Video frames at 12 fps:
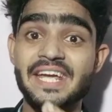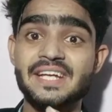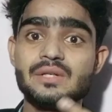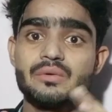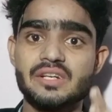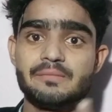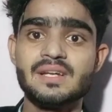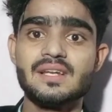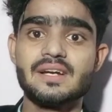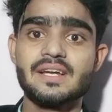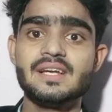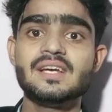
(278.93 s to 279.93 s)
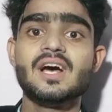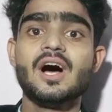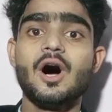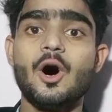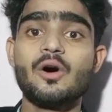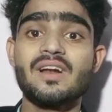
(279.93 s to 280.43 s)
इंक रिबन लगे
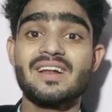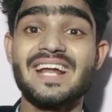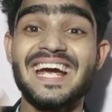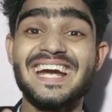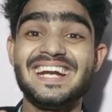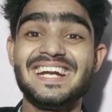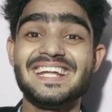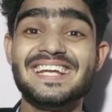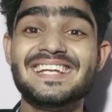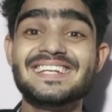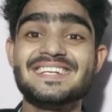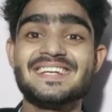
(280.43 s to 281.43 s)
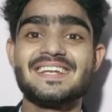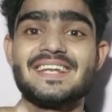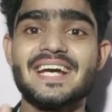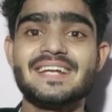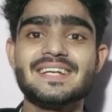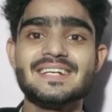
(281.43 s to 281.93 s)
और
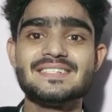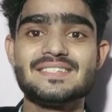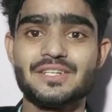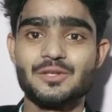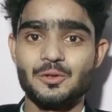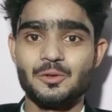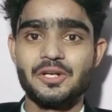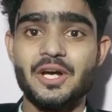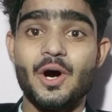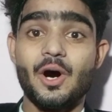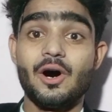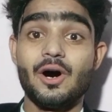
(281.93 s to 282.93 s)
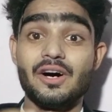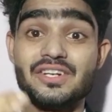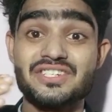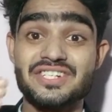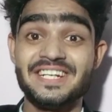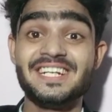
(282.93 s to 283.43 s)
19990
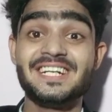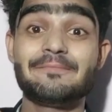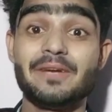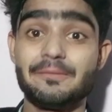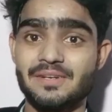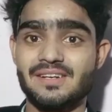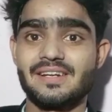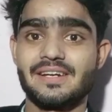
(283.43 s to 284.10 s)
और शीट पेपर